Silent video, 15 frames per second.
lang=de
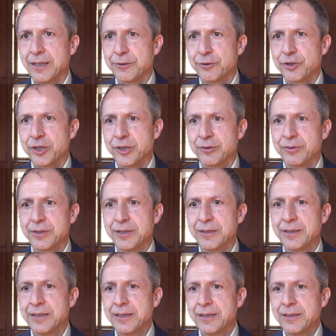
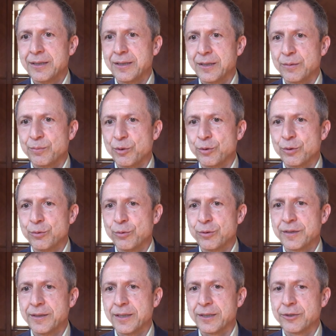anschauen,
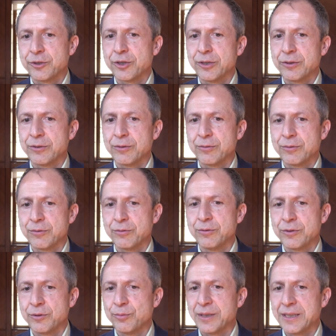Prognosen anschauen und
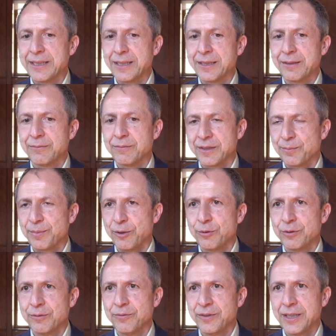uns überlegen, was
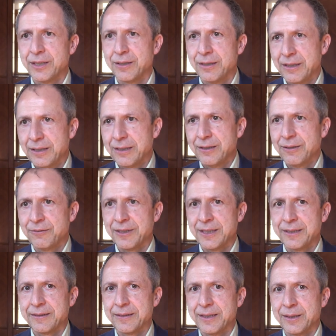brauchen wir,
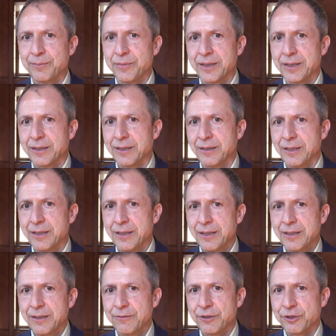falls eben dann eine
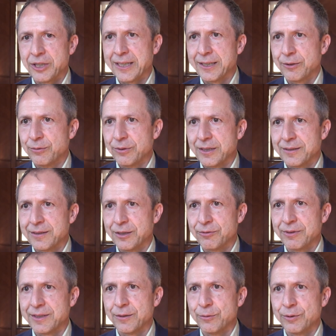Verschlechterung der
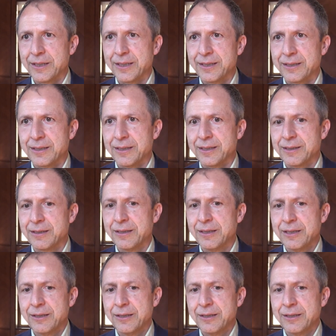Situation eintritt,